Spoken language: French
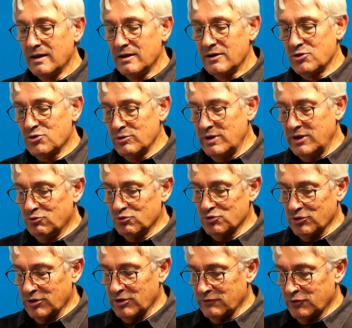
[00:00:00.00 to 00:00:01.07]
Je lis toujours
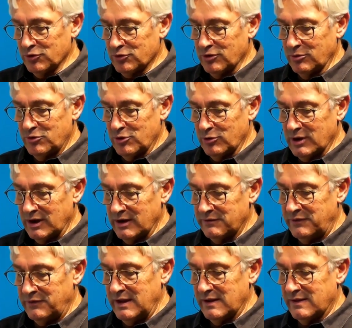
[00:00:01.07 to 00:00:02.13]
dans votre
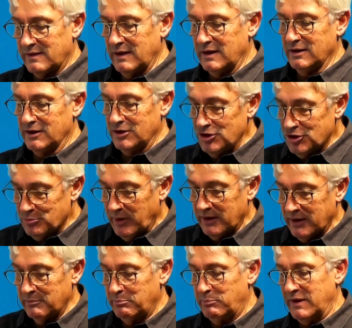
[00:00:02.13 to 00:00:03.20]
biographie Estelle Grinspan,
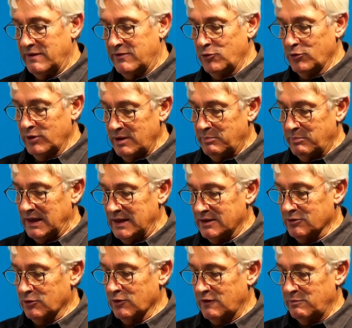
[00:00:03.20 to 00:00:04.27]
passionnée par la
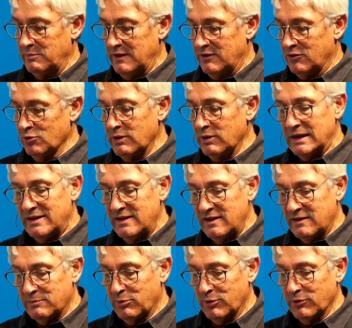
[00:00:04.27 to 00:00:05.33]
transmission, elle
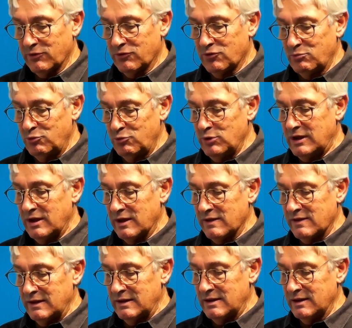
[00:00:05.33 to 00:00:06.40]
dispense depuis une
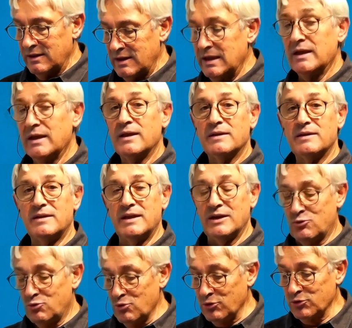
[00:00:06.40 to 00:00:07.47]
quinzaine d'années des
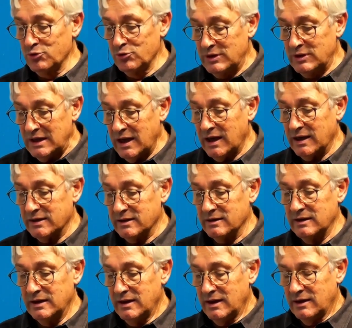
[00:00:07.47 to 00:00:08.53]
cours de théâtre.
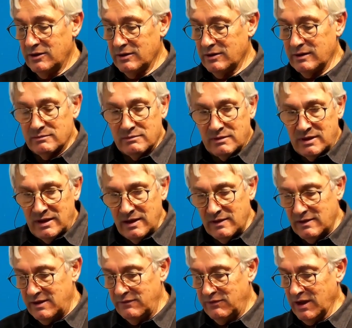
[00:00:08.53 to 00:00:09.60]
Euh, qui est-ce
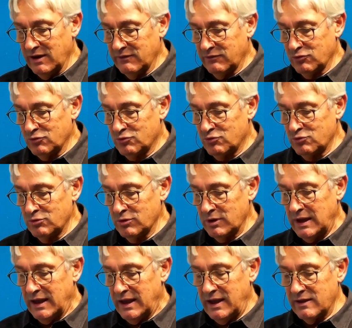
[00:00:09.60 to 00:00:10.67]
qui vient à vos cours
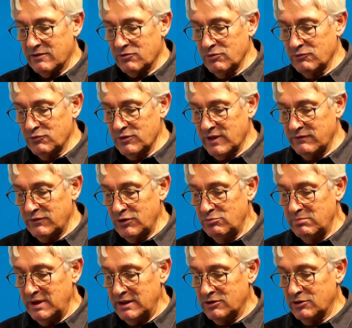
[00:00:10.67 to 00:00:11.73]
et est-ce que vous avez une
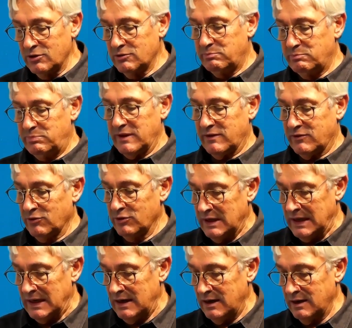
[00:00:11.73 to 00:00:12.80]
méthode
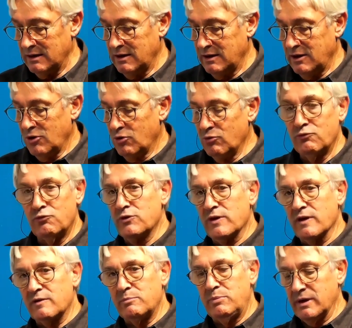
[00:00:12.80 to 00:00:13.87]
personnelle où vous
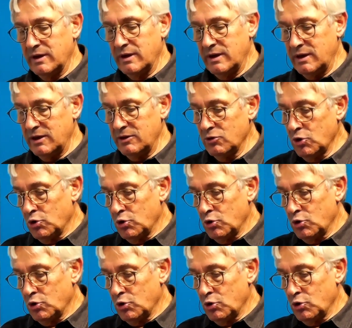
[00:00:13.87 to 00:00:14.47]
inspirez